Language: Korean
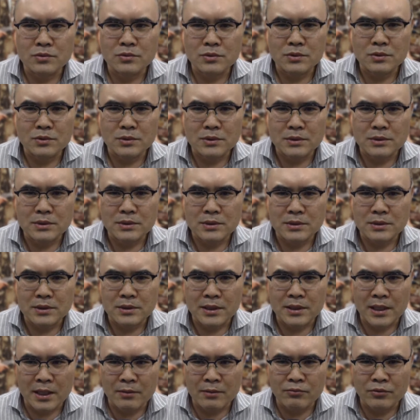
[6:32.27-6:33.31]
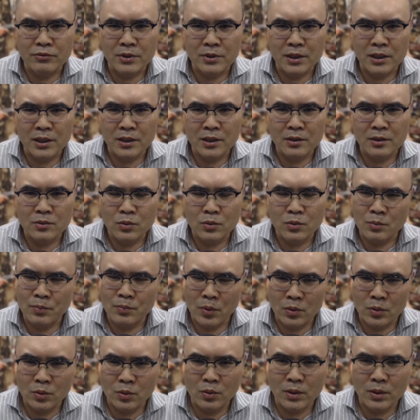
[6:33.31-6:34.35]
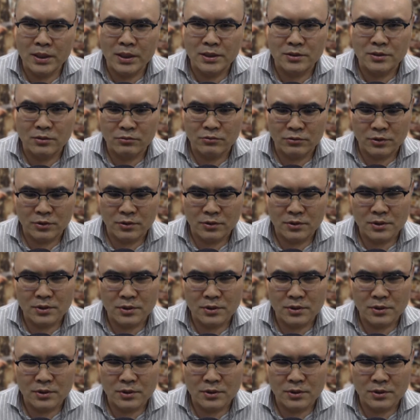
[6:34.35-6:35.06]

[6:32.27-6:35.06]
어, 내부에 또 폭로가 있었고요.